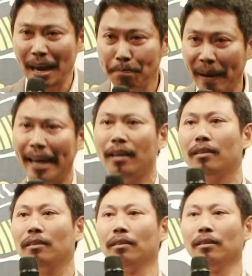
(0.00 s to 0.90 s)
ไม่เป็น
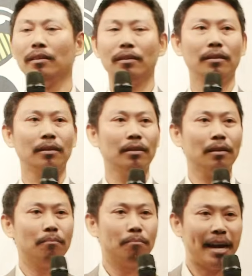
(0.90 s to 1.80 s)

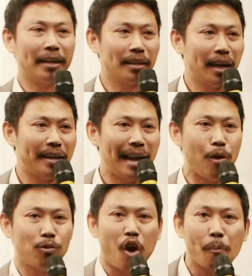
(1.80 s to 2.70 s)
มันกระ
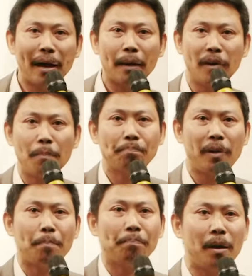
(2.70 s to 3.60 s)
เด้าลมอ่ะปึ๊
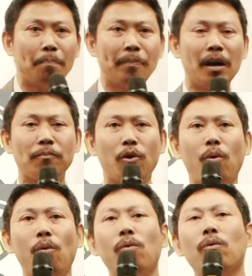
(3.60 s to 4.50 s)
บโอ้โห